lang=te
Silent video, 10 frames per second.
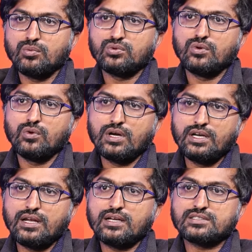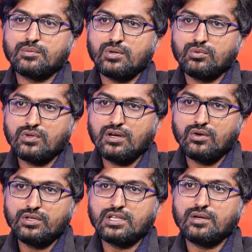ప్రభుత్వంలో కానీ రాష్ట్ర
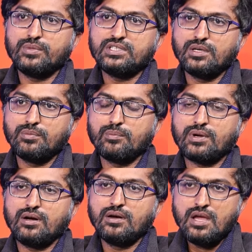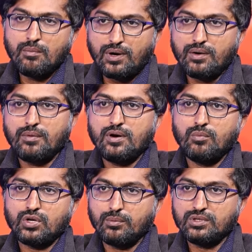ప్రభుత్వాలలో ఇతర బీజేపీ
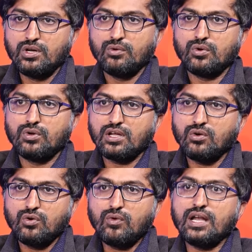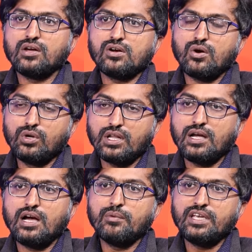ముఖ్యమంత్రులు ఎవరు ఉన్నారో వాళ్లకు
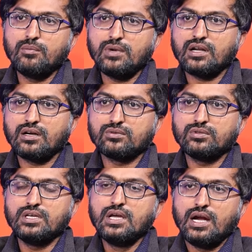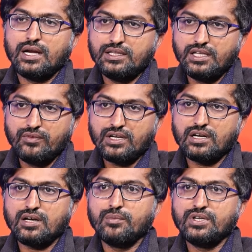కౌంటర్గా ఆమె ఏం మాట్లాడుతుంది అంటే దీని వెనుక
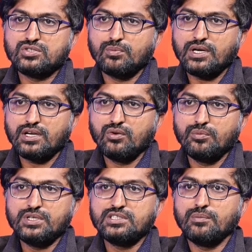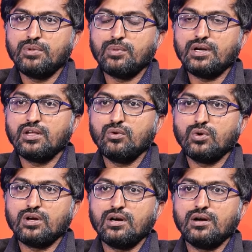కమ్యూనిస్టు పార్టీలు బీజేపీ పార్టీలు
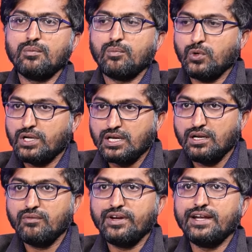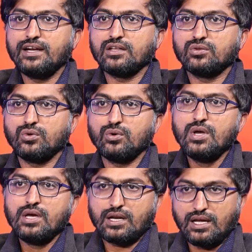ఒక పొలిటికల్ వెండేటాతో
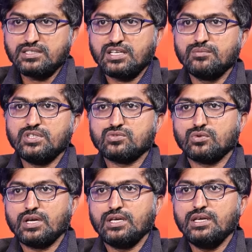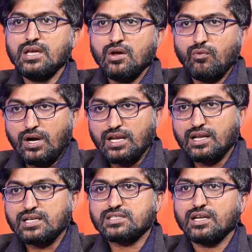రాజకీయం చేస్తున్నాయి వాళ్ళ
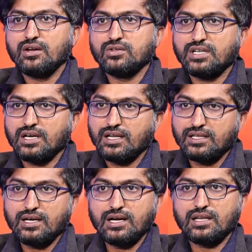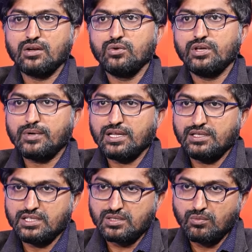రాష్ట్రాలలో జరగలేదా ఘటనలు ఏమన్నా
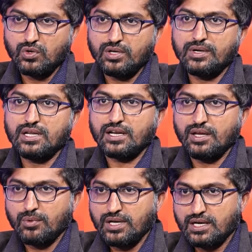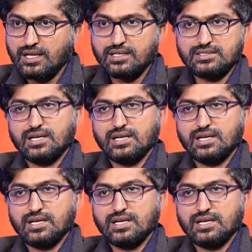దేశంలో ఏమన్నా రేపులు ఎక్కడన్నా